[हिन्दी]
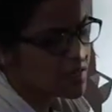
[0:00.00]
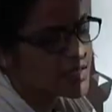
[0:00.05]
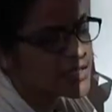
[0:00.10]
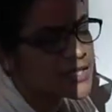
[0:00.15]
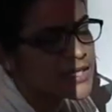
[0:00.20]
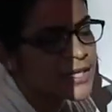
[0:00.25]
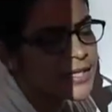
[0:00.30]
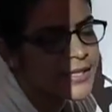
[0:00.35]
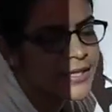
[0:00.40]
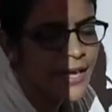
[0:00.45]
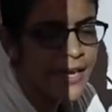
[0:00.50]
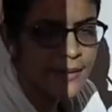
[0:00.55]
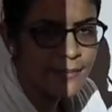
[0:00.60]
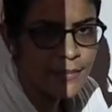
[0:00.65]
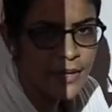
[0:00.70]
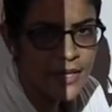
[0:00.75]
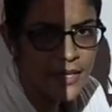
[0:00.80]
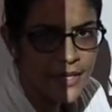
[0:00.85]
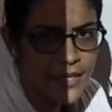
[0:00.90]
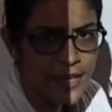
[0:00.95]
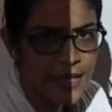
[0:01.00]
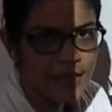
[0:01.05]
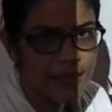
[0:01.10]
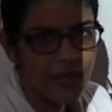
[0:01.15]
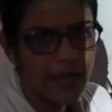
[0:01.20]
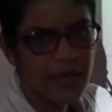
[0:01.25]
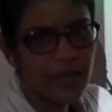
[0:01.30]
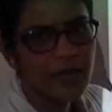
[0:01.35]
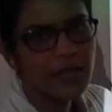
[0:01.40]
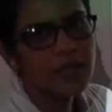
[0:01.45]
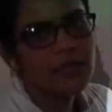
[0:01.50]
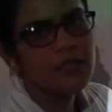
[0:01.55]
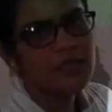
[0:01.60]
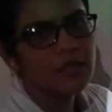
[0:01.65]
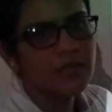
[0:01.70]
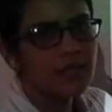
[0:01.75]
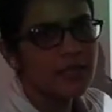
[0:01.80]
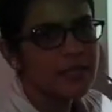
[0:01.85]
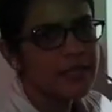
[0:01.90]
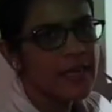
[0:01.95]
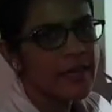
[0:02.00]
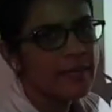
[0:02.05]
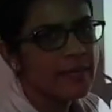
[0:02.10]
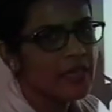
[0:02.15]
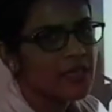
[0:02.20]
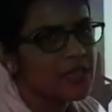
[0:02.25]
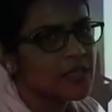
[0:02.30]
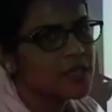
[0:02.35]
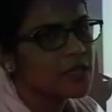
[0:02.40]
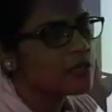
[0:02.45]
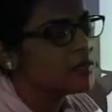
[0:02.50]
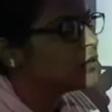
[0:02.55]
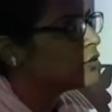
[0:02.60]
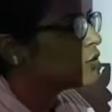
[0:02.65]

वन से टेन में किया था सेम एज